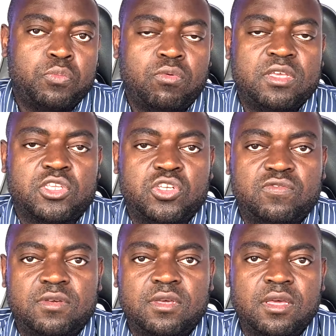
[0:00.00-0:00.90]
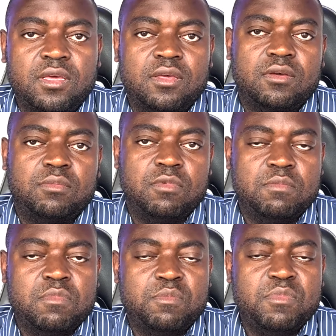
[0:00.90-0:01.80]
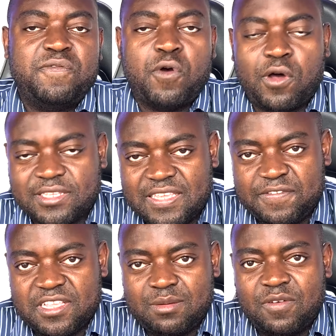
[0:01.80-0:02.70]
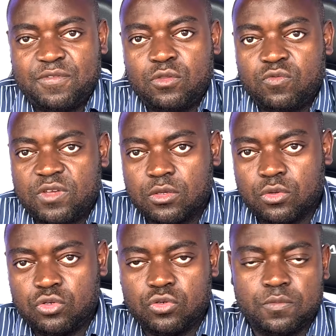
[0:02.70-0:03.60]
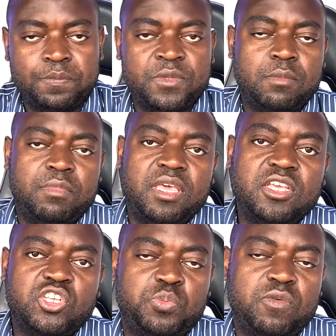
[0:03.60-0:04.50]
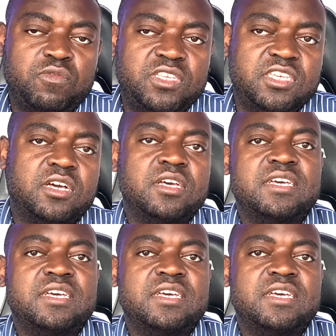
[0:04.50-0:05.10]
pourquoi est-ce que je vais euh, m'efforcer finalement vers une nouvelle culture Mais je peux vous dire,